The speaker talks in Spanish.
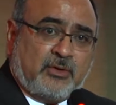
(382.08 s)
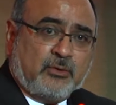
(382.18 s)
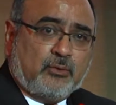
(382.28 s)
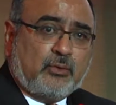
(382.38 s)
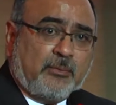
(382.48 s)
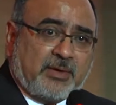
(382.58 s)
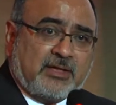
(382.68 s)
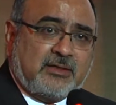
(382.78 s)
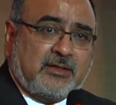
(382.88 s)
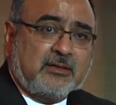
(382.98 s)
Uno
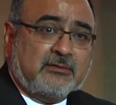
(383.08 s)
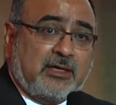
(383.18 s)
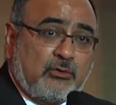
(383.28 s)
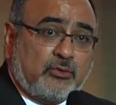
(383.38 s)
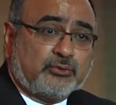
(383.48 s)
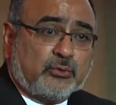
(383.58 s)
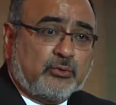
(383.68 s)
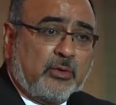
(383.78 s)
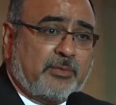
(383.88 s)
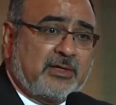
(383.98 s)
aprende del otro,
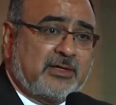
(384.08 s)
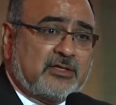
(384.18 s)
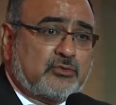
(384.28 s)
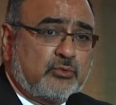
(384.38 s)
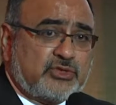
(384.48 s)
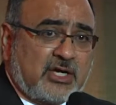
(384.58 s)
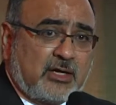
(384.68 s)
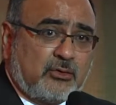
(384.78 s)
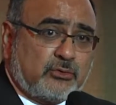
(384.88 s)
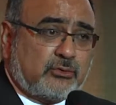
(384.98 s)
uno aprende de escuchar al
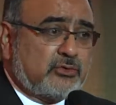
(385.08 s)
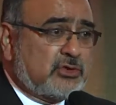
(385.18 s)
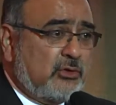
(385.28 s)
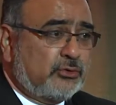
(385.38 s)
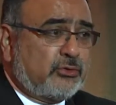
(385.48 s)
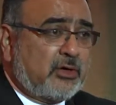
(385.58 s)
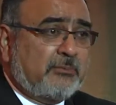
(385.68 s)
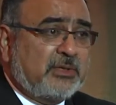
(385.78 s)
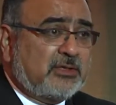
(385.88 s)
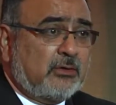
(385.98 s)
otro y si el otro
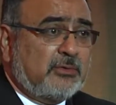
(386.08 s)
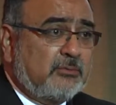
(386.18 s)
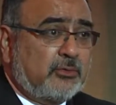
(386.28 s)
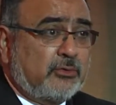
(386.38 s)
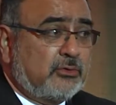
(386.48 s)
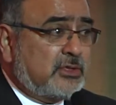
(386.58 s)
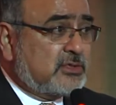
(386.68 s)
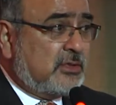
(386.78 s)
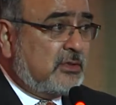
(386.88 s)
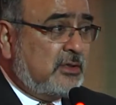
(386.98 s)
repite lo mismo que uno
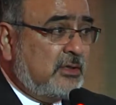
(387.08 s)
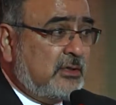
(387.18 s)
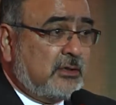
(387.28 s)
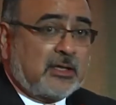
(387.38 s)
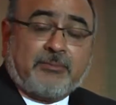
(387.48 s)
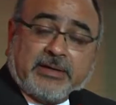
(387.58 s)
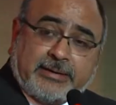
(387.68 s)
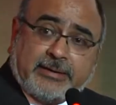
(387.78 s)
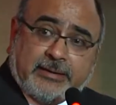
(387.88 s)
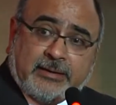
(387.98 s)
dice, ¿qué aprende?
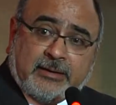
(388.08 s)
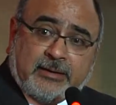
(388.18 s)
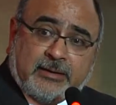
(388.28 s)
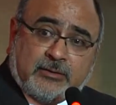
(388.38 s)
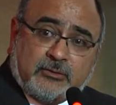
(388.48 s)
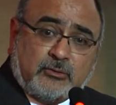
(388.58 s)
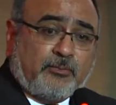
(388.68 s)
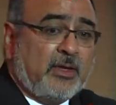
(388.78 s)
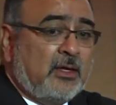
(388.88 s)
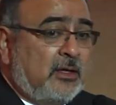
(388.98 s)
¿No?
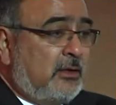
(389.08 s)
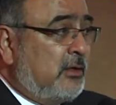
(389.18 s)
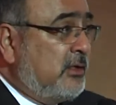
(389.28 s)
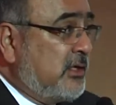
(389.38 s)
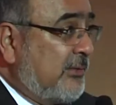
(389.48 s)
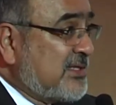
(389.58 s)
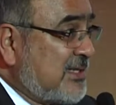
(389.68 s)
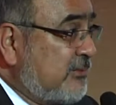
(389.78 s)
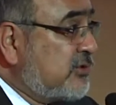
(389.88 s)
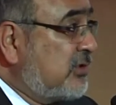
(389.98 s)

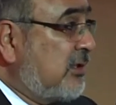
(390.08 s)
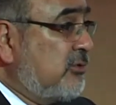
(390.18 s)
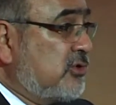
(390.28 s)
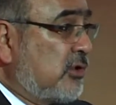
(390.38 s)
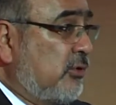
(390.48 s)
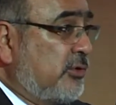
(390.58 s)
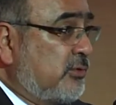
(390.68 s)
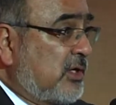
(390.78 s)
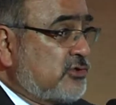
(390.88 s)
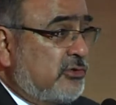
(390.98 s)
Avanzamos en términos de
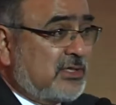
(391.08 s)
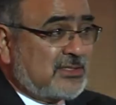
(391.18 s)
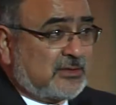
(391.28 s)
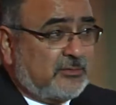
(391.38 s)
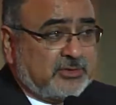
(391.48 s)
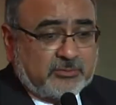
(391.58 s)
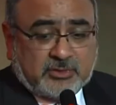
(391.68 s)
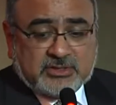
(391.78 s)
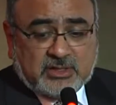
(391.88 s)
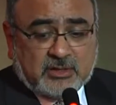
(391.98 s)
coeducación exactamente por
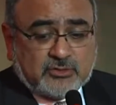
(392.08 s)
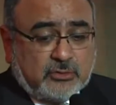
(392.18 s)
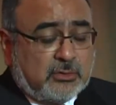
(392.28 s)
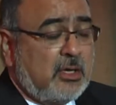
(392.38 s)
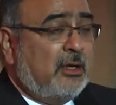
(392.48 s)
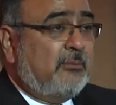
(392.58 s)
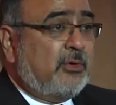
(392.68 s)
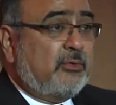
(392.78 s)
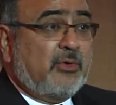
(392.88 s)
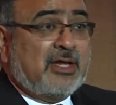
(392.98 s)
esa razón, pero
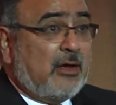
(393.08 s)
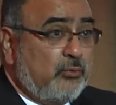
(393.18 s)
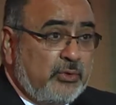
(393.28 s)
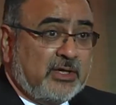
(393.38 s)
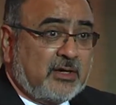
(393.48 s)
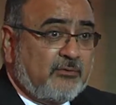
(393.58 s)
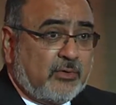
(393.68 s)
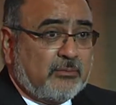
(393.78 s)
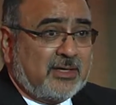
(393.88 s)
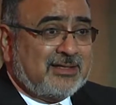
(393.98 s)
no es la única
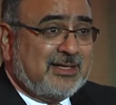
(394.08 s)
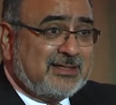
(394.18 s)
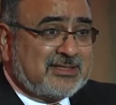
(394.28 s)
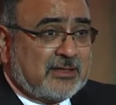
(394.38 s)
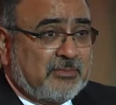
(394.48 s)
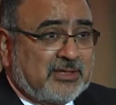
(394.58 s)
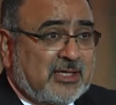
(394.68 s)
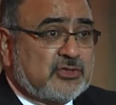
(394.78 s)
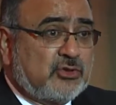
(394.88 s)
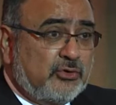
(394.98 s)
forma de
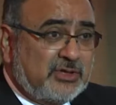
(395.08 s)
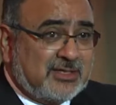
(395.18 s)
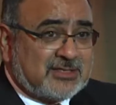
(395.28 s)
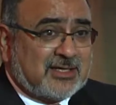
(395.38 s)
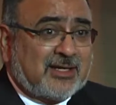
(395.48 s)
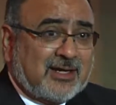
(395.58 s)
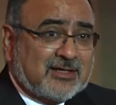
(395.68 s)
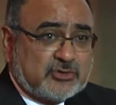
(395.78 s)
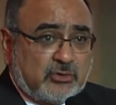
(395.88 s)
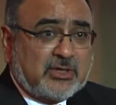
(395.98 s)
segmentación y de
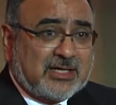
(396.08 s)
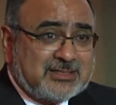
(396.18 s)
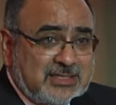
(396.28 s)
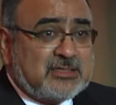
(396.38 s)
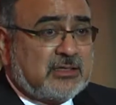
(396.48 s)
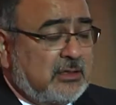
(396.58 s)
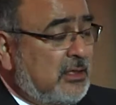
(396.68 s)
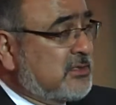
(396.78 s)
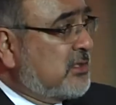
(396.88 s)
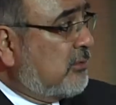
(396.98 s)
segregación que existen en
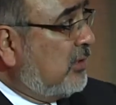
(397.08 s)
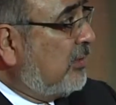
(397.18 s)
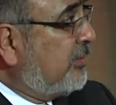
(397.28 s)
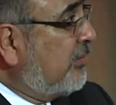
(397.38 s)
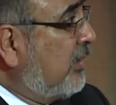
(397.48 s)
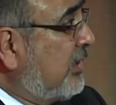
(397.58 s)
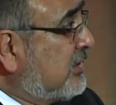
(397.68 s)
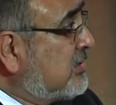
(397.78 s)
las escuelas peruanas.